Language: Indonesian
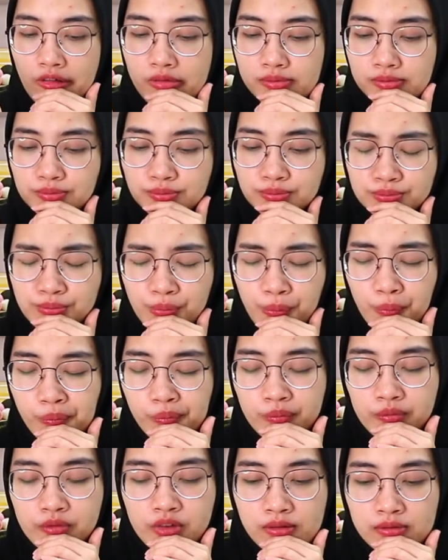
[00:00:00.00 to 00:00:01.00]
hmm
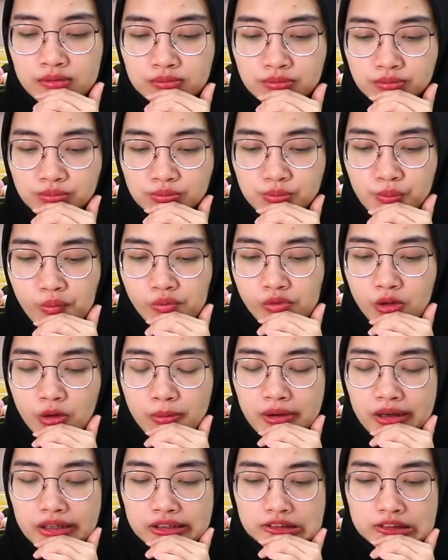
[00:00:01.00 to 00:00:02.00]

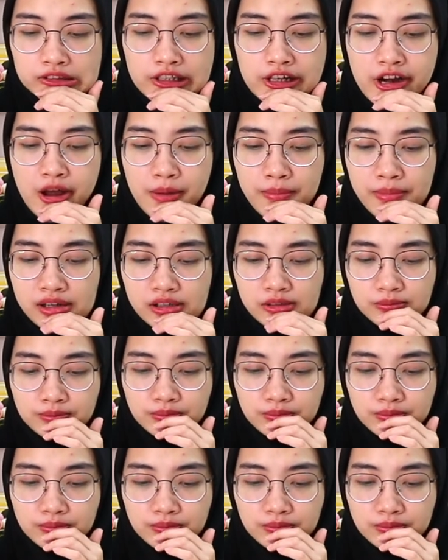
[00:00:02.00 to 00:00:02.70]
banget enak banget